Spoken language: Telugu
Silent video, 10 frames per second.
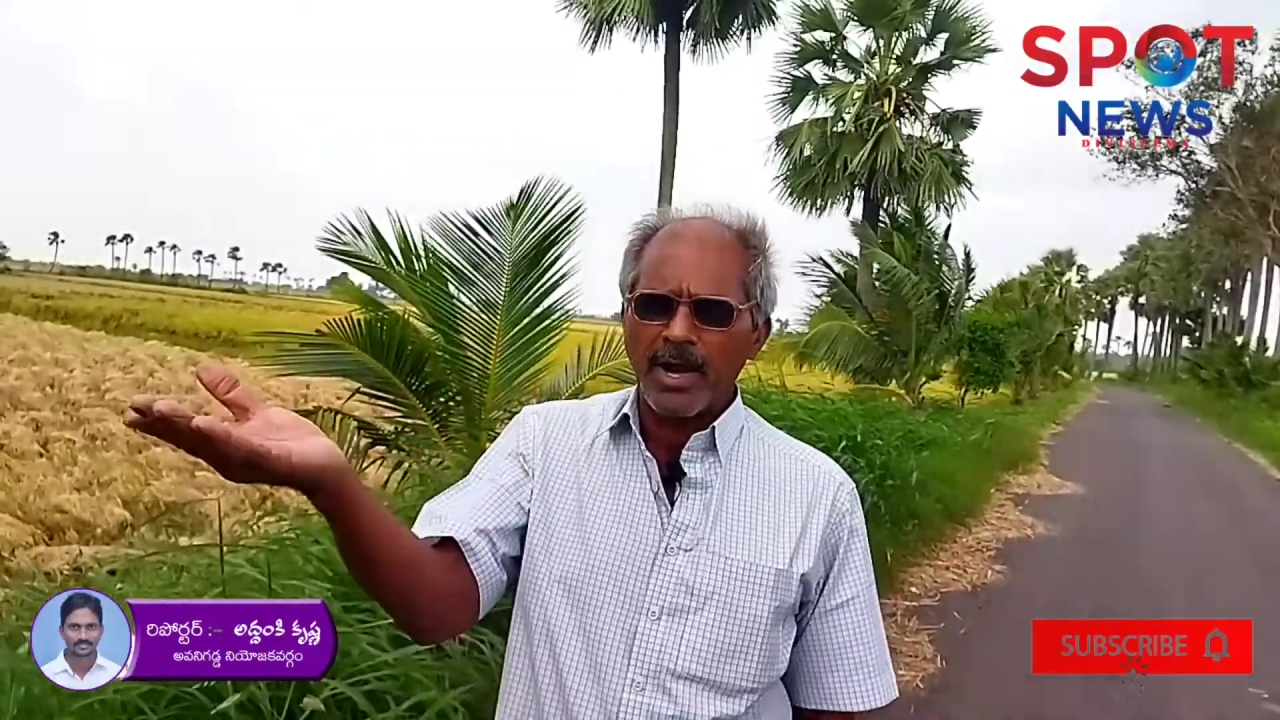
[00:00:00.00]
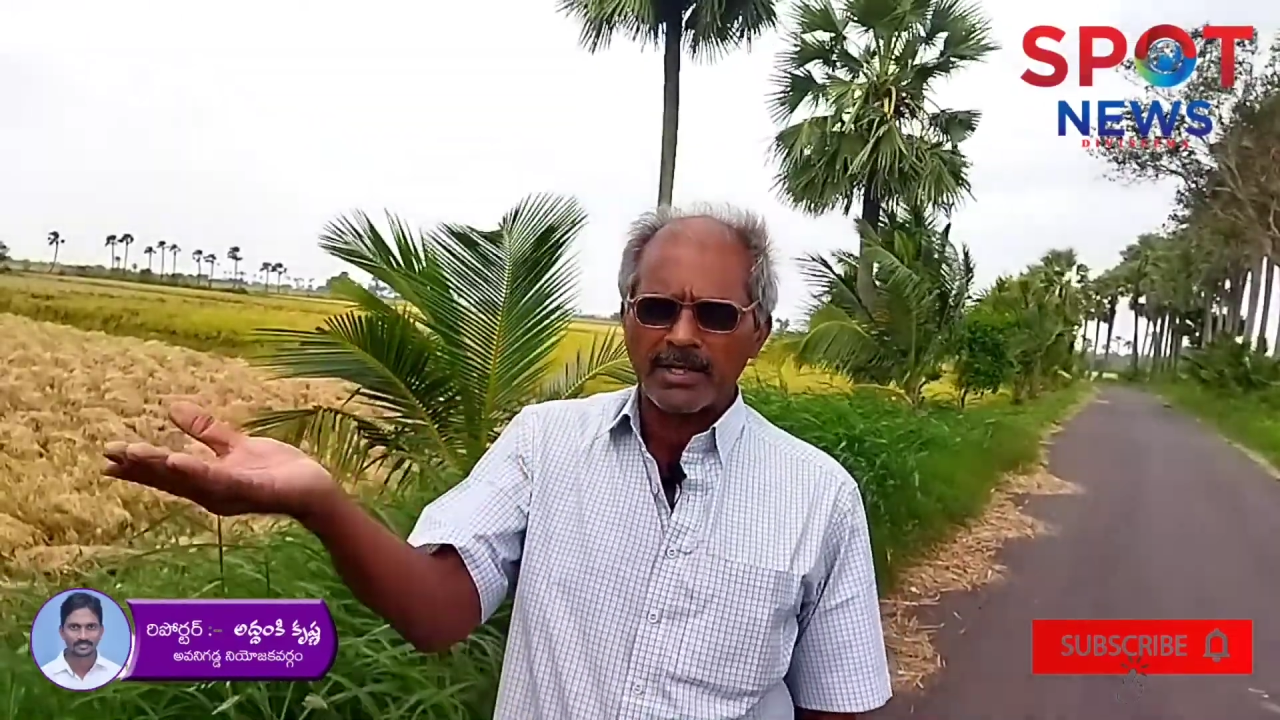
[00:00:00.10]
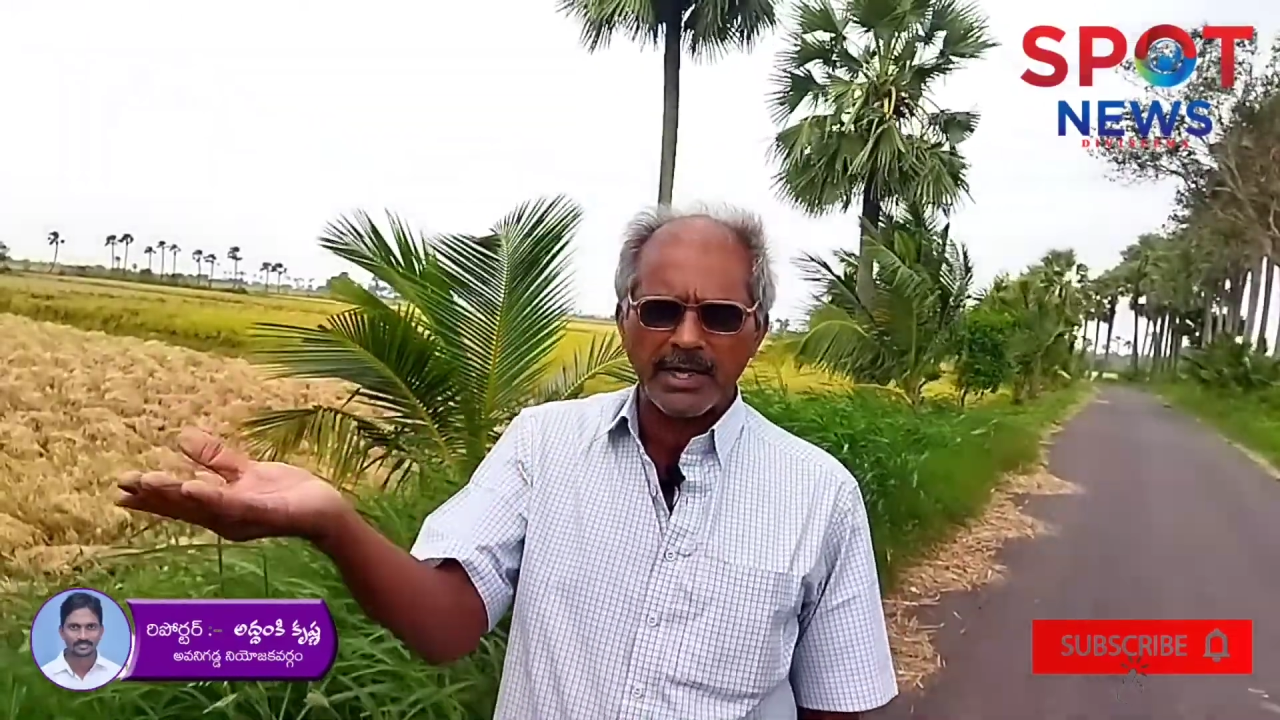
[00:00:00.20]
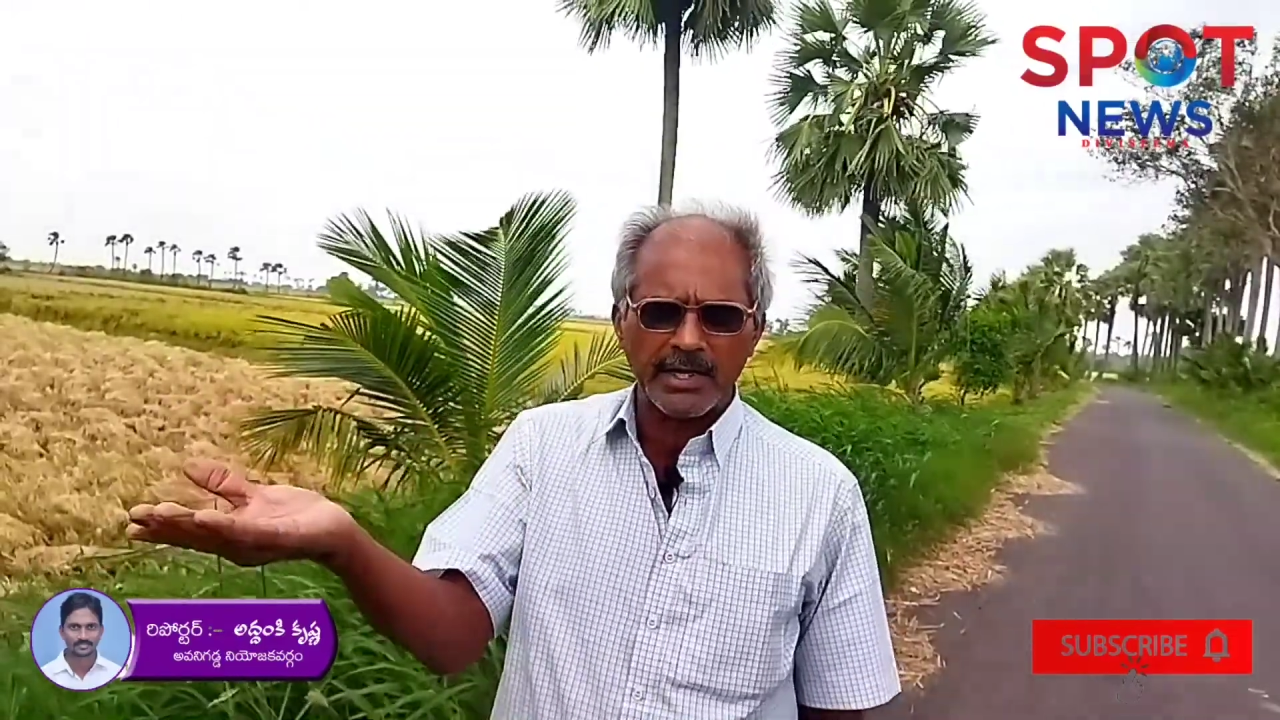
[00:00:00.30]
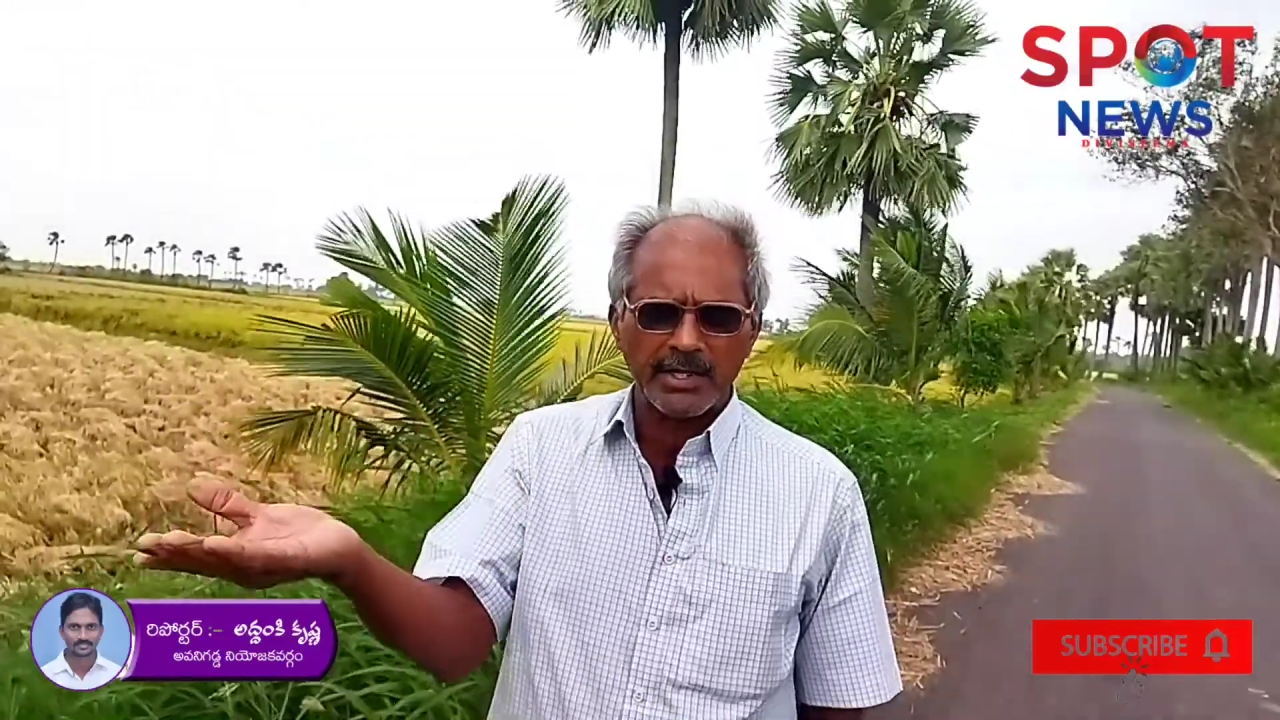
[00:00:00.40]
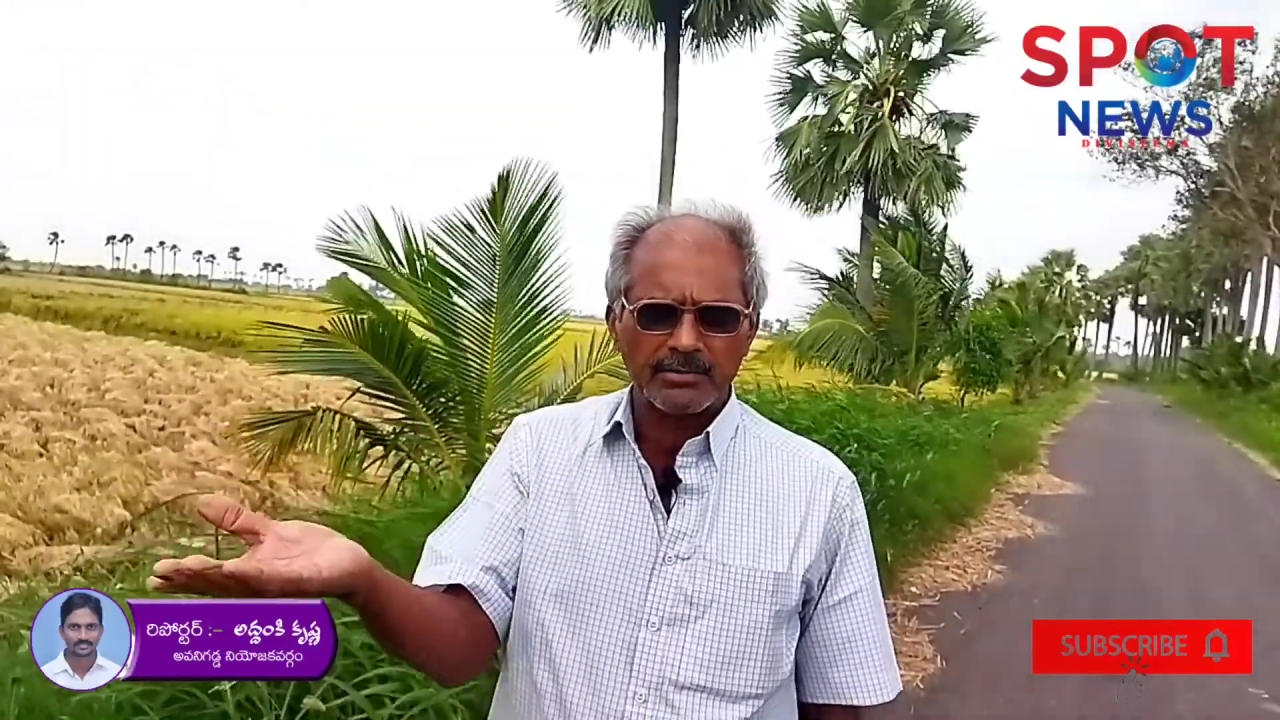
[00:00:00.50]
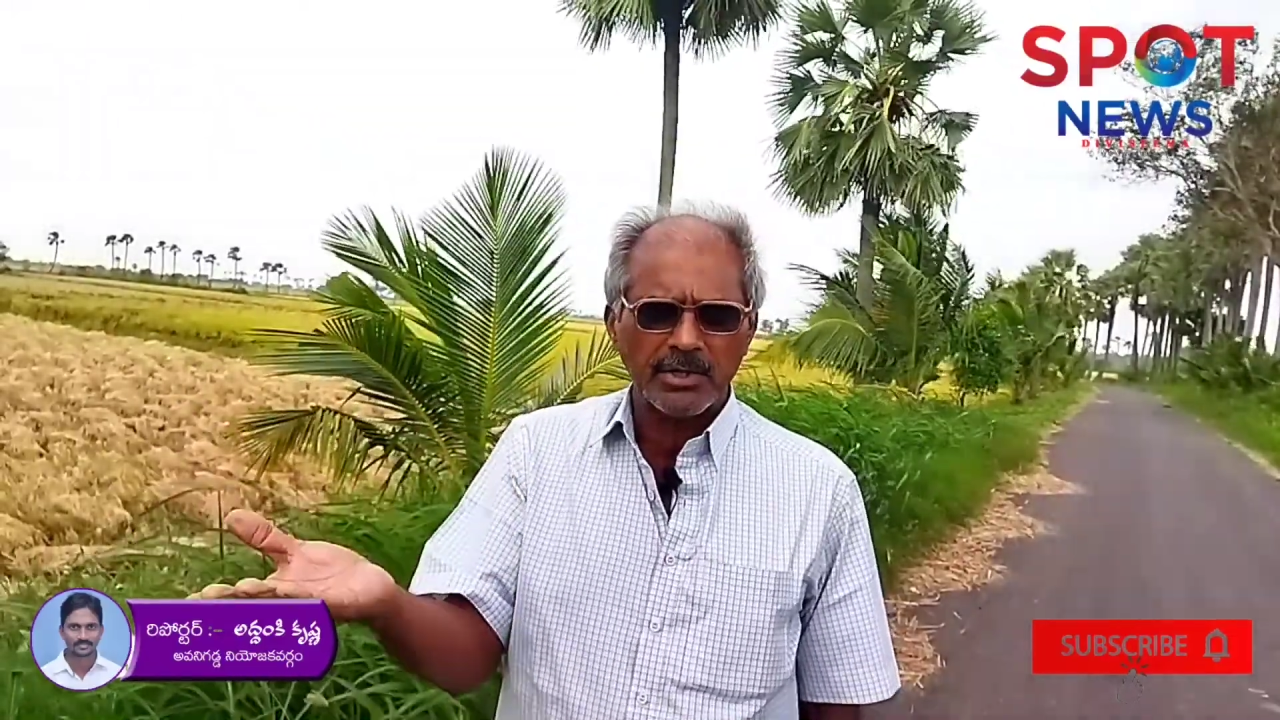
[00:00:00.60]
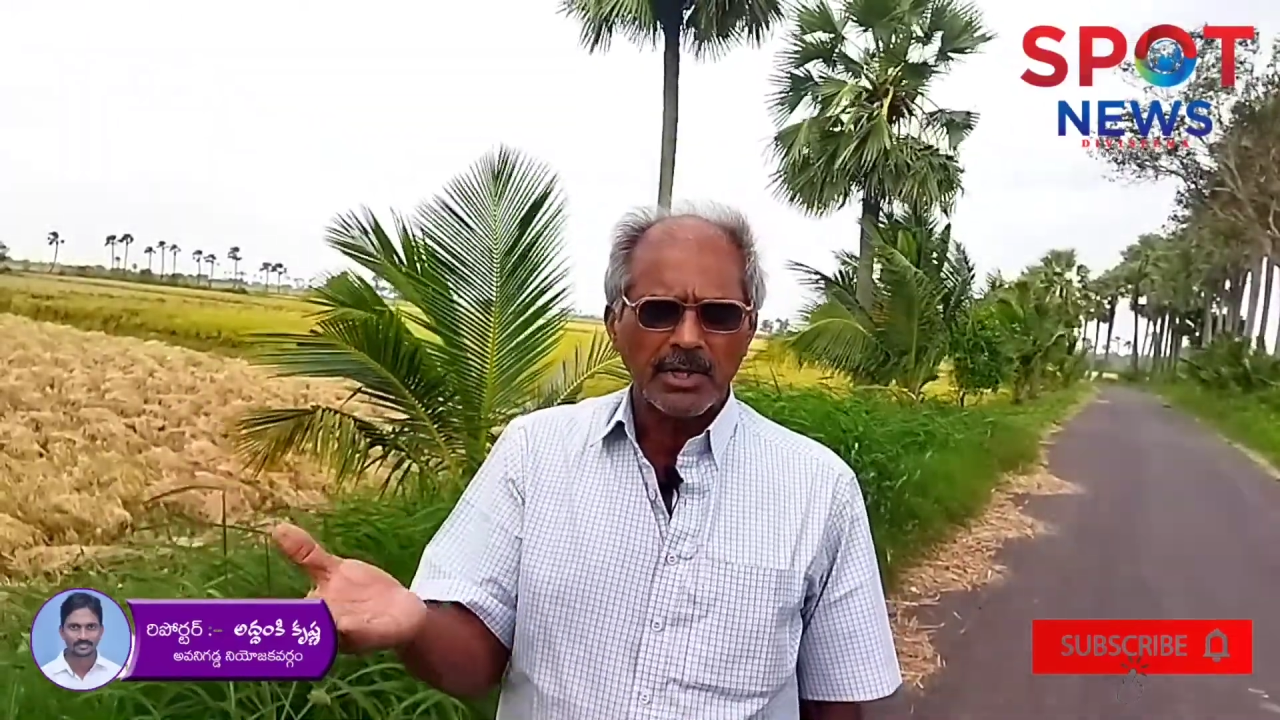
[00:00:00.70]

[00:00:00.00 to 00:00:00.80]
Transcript: మాట్లాడలేదు